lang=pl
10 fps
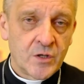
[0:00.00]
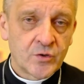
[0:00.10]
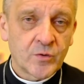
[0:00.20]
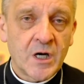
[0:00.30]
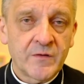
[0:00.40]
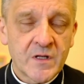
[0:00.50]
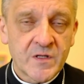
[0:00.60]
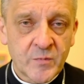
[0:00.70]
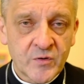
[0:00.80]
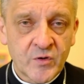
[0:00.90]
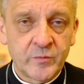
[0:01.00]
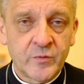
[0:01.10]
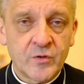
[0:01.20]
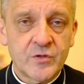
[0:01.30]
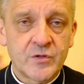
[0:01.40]
Szukali więc
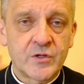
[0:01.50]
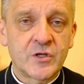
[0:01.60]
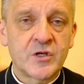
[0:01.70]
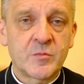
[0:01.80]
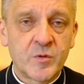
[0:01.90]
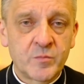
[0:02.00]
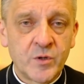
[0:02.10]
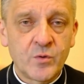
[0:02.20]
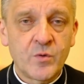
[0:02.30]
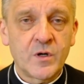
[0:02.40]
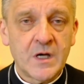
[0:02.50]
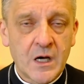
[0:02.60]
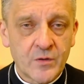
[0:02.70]
sposobności, gdzieby był na